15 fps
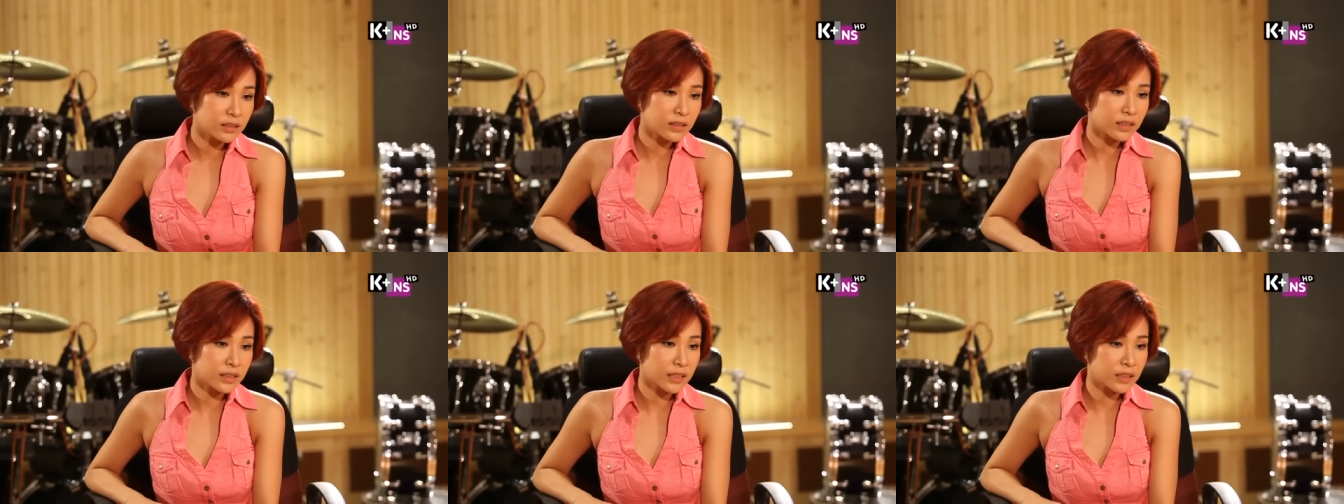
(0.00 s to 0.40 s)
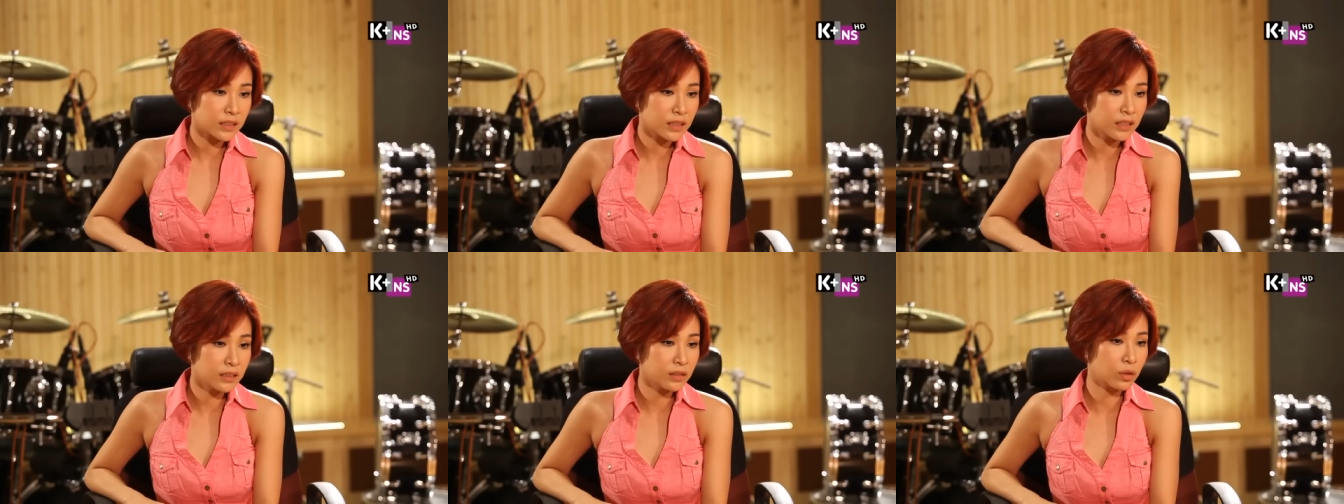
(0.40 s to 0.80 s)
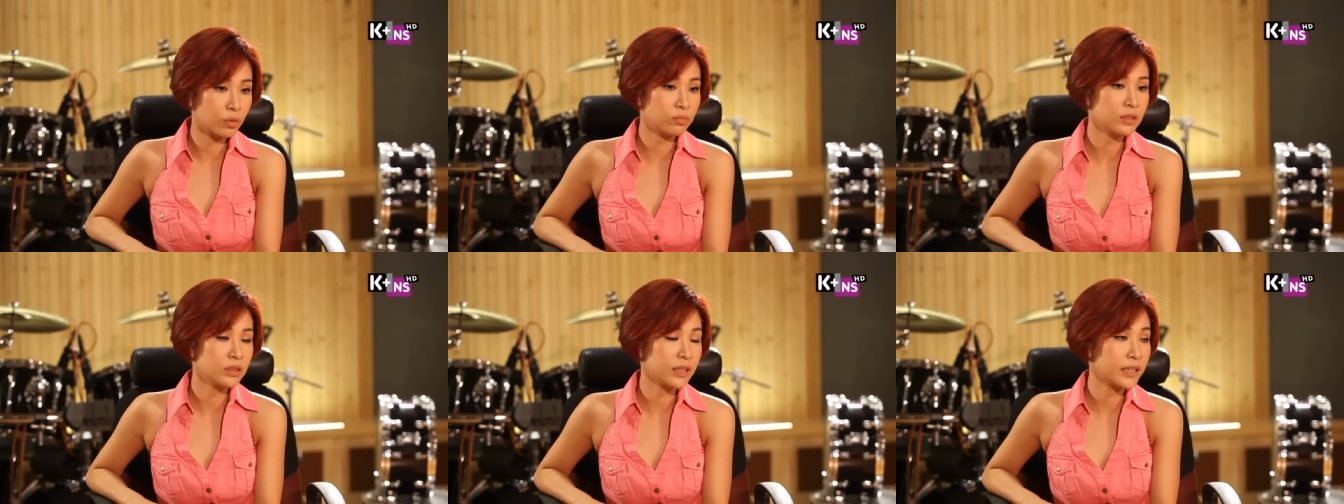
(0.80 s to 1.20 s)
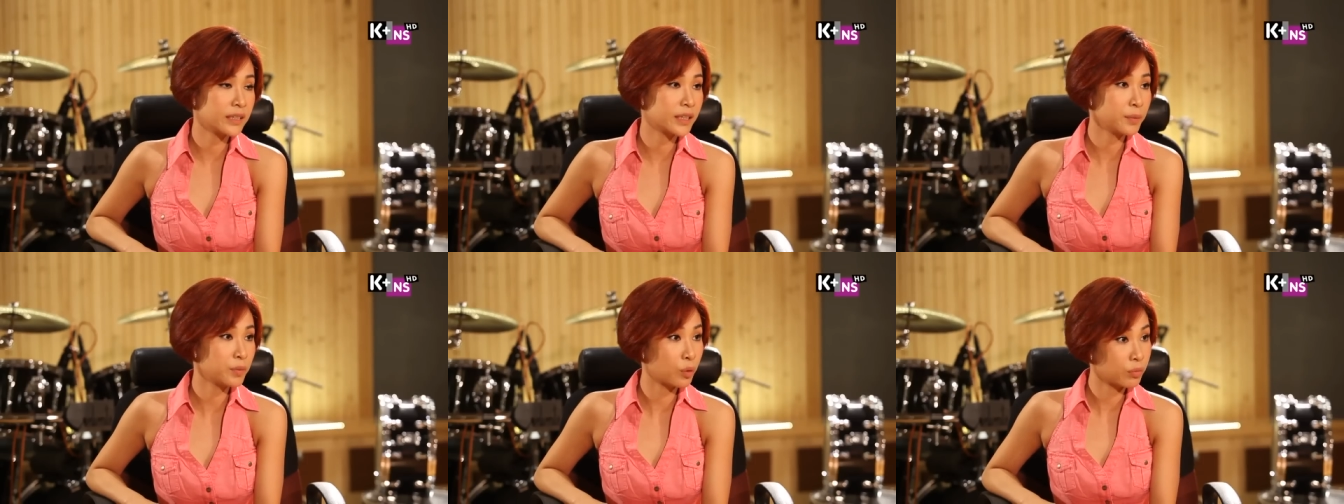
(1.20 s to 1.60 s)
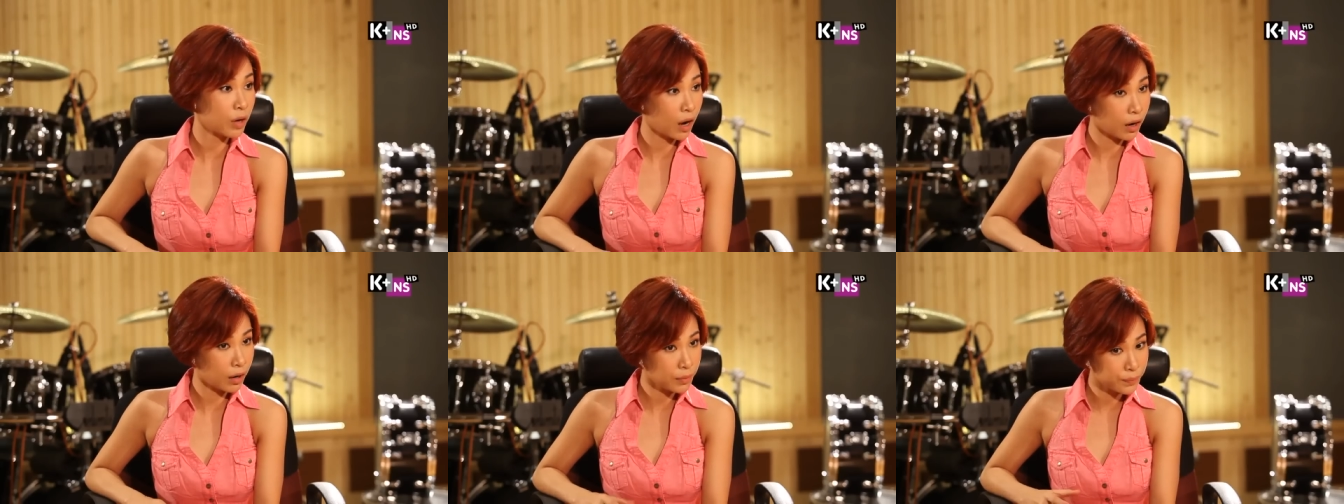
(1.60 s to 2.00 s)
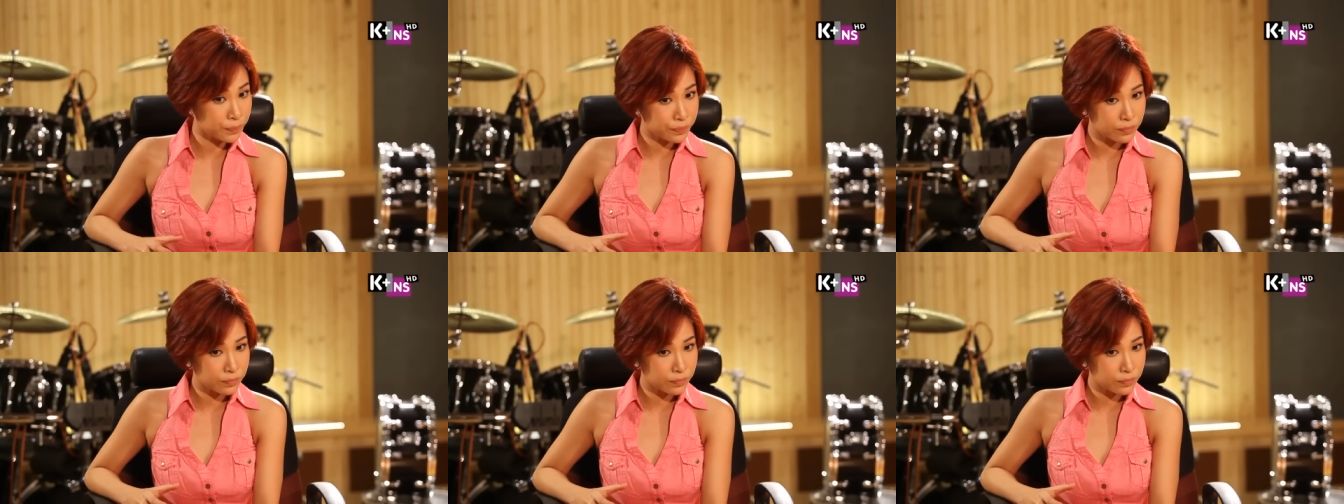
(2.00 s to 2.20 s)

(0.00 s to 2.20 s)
Thực ra thì Linh cũng như ekip cũng có